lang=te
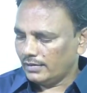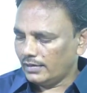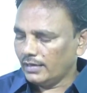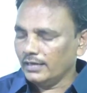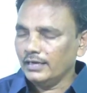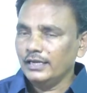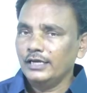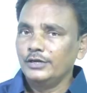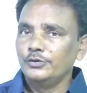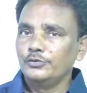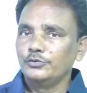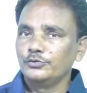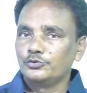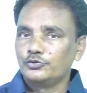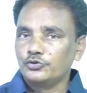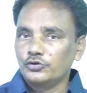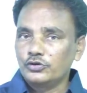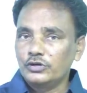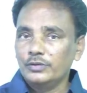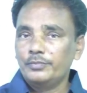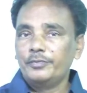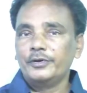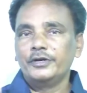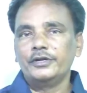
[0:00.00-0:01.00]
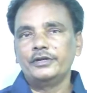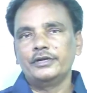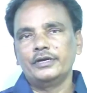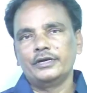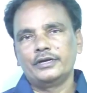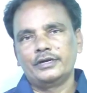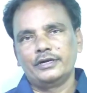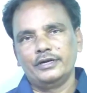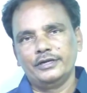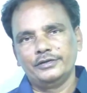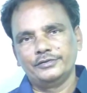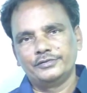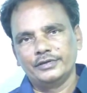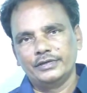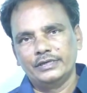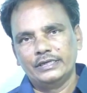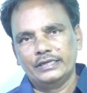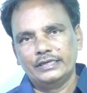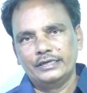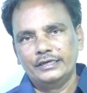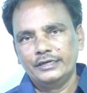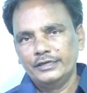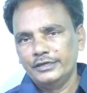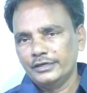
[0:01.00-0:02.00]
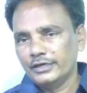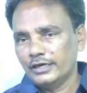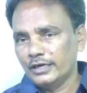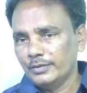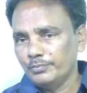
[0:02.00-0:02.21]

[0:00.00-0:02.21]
అలా నువ్వు దుఃఖపడినట్లయితే నీ